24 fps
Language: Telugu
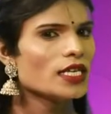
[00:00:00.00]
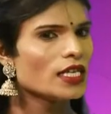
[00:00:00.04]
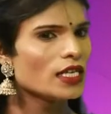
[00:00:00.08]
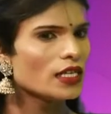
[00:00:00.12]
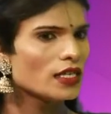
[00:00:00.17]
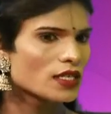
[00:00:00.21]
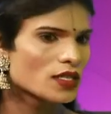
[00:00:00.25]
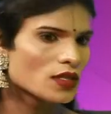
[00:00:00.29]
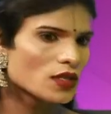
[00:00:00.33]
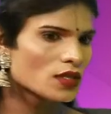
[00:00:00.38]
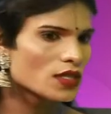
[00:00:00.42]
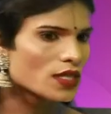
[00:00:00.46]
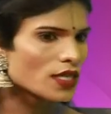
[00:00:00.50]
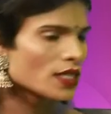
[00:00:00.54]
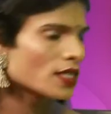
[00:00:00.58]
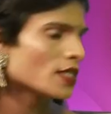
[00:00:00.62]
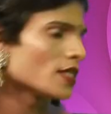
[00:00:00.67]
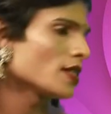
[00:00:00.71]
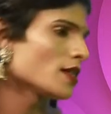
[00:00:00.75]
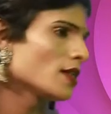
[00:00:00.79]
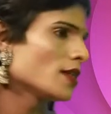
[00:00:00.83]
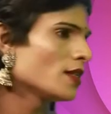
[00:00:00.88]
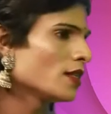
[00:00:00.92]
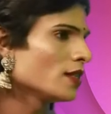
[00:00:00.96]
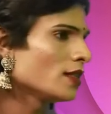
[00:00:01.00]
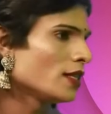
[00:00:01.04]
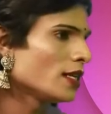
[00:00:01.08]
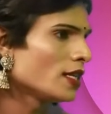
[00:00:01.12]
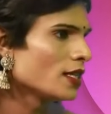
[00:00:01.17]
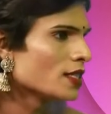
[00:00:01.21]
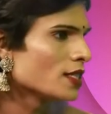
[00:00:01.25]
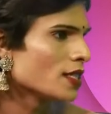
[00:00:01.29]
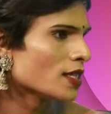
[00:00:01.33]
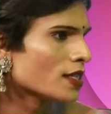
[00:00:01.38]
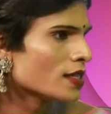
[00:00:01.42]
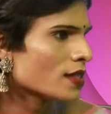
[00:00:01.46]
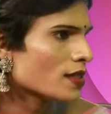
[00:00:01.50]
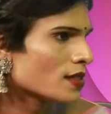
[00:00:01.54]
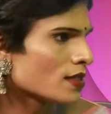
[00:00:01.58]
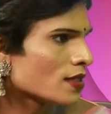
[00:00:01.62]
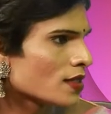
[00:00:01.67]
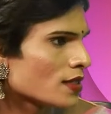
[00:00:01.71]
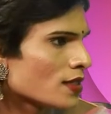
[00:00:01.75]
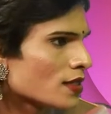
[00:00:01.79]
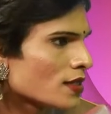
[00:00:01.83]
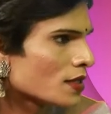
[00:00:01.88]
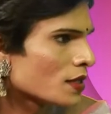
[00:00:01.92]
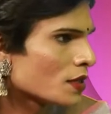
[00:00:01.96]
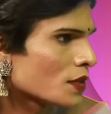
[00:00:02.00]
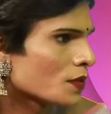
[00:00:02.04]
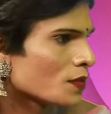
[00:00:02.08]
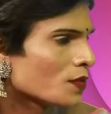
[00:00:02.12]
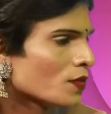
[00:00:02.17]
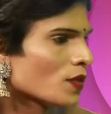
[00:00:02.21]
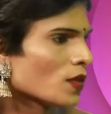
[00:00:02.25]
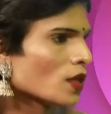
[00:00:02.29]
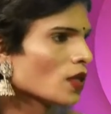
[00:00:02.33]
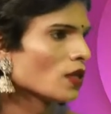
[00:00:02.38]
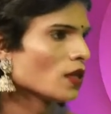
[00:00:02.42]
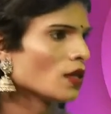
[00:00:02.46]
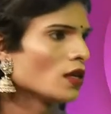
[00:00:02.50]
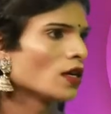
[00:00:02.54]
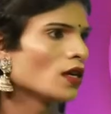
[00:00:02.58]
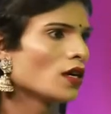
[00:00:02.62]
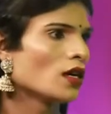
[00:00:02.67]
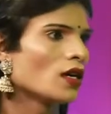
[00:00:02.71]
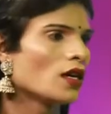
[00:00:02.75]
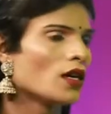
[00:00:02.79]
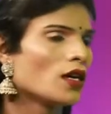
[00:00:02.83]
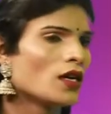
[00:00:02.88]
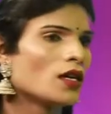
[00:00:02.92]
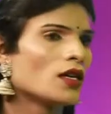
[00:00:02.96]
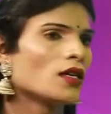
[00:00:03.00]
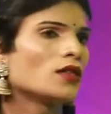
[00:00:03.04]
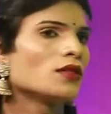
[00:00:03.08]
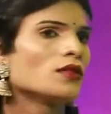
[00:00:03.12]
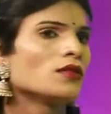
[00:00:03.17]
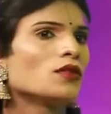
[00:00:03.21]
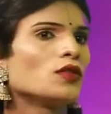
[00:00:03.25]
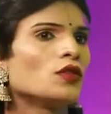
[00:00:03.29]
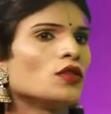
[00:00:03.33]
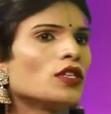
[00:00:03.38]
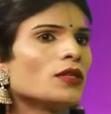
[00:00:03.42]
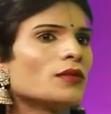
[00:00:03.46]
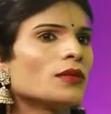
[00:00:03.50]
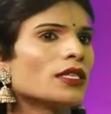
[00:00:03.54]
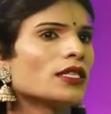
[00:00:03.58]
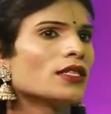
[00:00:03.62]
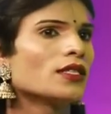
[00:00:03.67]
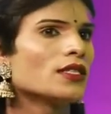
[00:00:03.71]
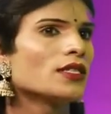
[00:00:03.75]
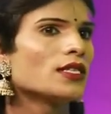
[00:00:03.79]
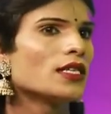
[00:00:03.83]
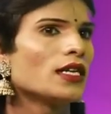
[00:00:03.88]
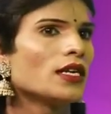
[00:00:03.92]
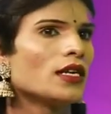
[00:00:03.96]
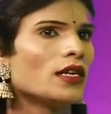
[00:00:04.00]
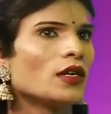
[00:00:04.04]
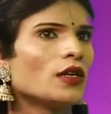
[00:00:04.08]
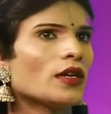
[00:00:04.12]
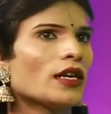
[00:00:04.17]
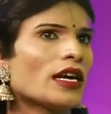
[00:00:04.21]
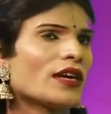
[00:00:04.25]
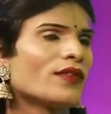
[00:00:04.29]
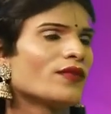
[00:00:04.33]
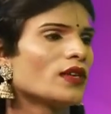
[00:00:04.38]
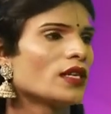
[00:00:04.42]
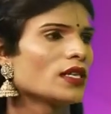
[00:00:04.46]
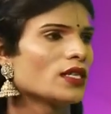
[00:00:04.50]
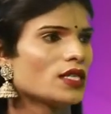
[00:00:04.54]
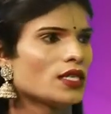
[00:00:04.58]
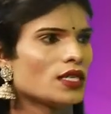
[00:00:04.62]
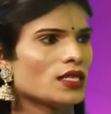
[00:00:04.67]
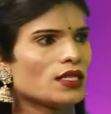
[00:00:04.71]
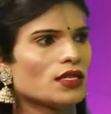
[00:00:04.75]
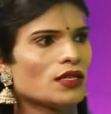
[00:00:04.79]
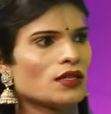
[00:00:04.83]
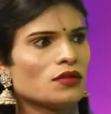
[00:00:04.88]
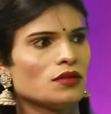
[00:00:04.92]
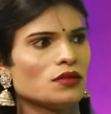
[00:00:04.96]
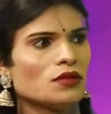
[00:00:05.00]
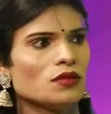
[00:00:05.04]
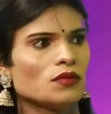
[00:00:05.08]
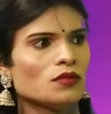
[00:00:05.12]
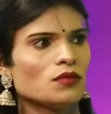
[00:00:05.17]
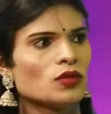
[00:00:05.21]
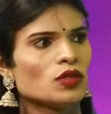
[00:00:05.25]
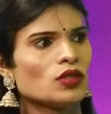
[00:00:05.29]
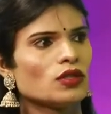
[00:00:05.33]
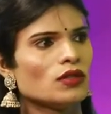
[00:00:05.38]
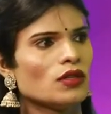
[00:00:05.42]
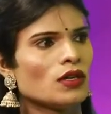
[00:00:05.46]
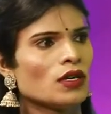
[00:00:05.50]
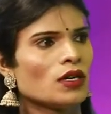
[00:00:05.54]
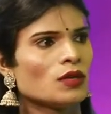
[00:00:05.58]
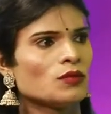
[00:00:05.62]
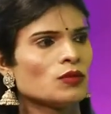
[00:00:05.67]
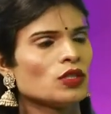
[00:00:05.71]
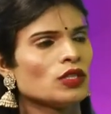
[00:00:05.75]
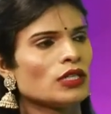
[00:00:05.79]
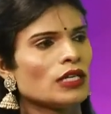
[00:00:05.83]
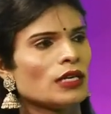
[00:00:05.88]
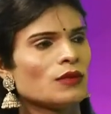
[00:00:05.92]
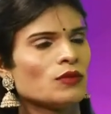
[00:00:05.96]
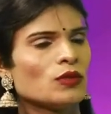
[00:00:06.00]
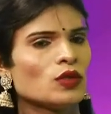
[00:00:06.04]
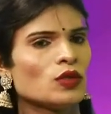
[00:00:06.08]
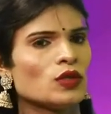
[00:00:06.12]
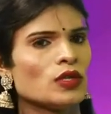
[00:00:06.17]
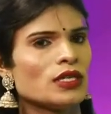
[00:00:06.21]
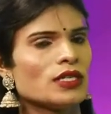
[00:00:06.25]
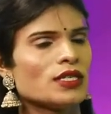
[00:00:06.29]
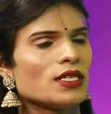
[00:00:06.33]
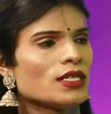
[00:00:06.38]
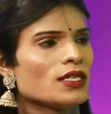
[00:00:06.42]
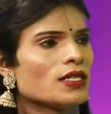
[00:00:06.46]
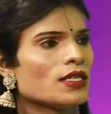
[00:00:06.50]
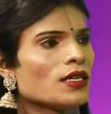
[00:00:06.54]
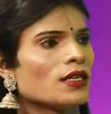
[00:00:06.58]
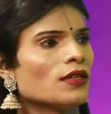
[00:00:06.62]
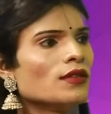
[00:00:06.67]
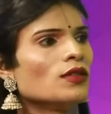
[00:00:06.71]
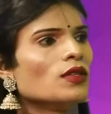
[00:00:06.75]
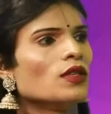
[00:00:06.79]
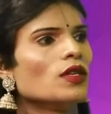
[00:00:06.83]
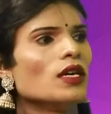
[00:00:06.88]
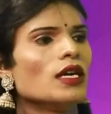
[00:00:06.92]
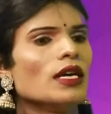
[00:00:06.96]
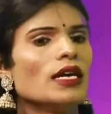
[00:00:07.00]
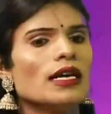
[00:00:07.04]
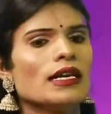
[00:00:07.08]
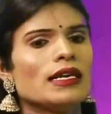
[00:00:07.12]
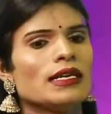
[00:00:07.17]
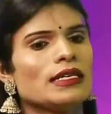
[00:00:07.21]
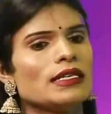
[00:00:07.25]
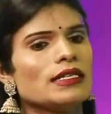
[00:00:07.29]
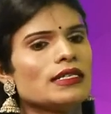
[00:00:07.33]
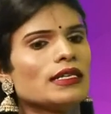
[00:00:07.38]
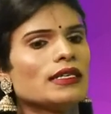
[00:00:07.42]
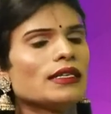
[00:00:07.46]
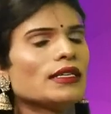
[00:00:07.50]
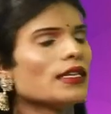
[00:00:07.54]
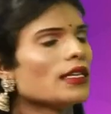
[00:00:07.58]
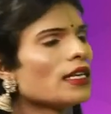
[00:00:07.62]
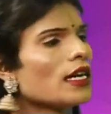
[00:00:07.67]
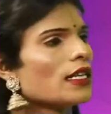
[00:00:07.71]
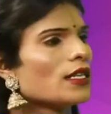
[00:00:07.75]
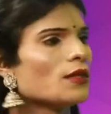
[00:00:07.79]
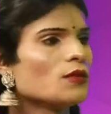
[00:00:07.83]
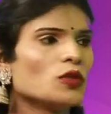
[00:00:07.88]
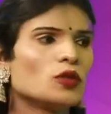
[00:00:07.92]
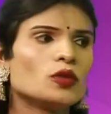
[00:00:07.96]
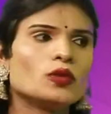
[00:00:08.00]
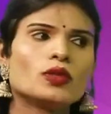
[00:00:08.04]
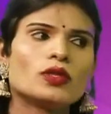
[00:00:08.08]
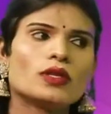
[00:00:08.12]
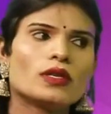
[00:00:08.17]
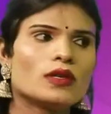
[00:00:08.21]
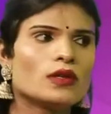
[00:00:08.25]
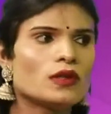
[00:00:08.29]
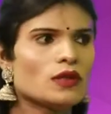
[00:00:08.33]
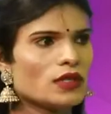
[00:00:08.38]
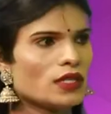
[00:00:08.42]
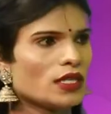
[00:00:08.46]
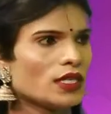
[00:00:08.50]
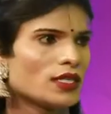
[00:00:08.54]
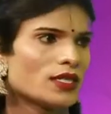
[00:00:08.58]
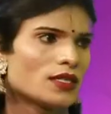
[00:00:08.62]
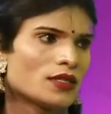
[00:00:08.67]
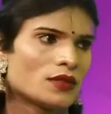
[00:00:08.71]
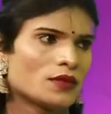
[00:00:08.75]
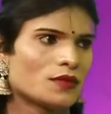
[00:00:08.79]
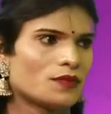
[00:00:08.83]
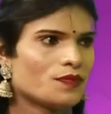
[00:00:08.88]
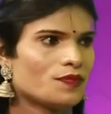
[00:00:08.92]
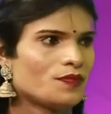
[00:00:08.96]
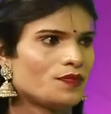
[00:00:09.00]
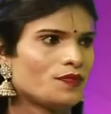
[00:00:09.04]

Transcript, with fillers: సీరియల్స్ లో చేశానండి త్రీ సీరియల్స్ చేశాను గుండమ్మ కథ సీరియల్లో ర్యాంబాక్ చేశాను ముత్తాల ముగ్గులో చేశాను రీసెంట్ గా రాధమ్మ కూతురులో చేశాను